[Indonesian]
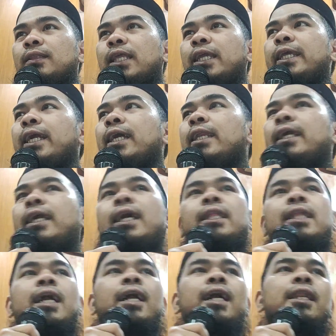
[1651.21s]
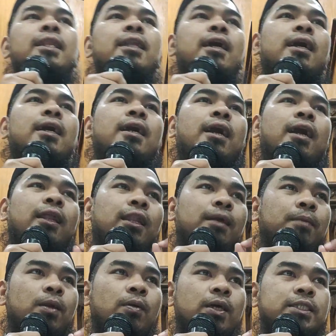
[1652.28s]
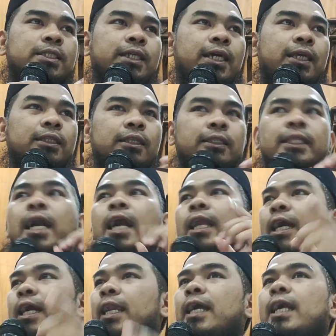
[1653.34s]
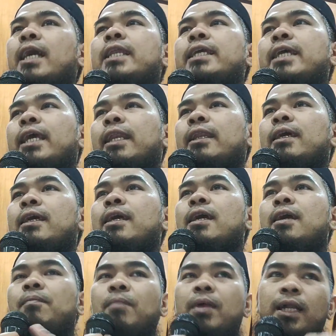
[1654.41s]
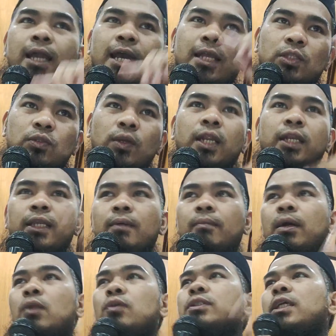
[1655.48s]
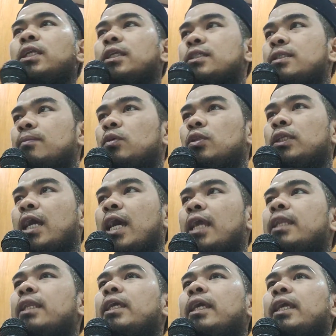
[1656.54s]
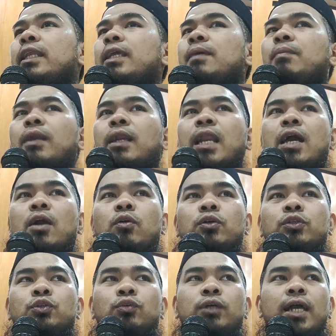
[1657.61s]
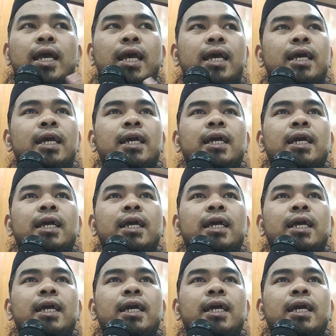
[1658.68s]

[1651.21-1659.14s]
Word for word: tadi kan dikatakan Allah berwasiat tentang anak-anak kalian maka aturan yang barusan disebutkan ini berlaku juga